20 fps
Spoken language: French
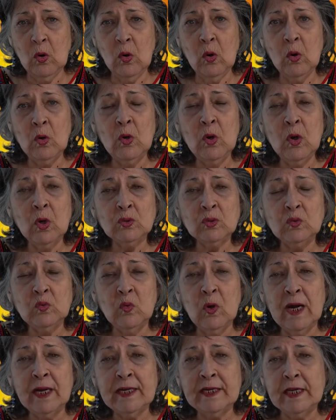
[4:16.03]
on leur
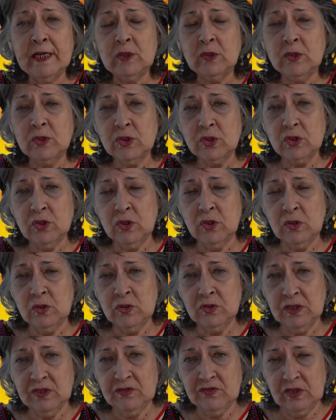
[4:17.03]
doit quelque
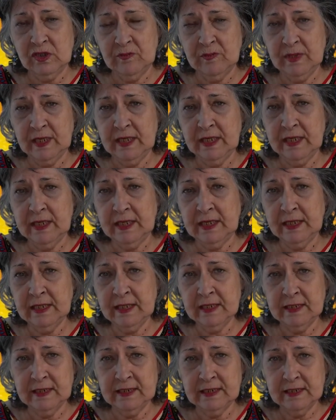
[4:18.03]
chose à ces mères.
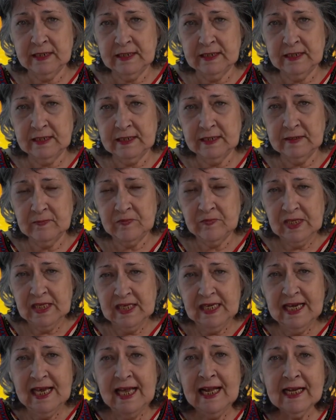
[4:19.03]

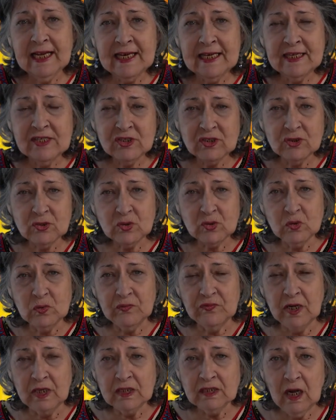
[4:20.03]
Elles restent
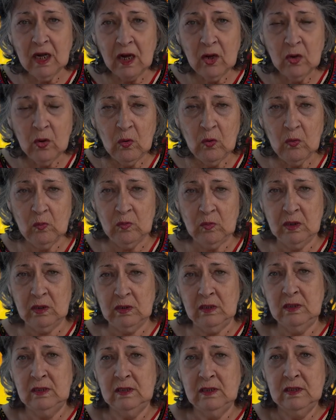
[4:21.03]
souvent dans
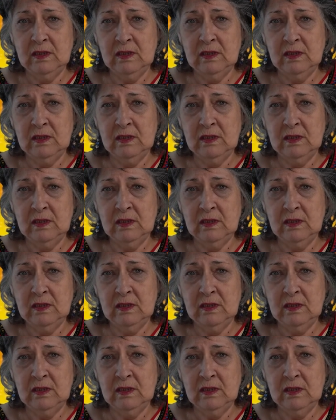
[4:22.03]
l'ombre.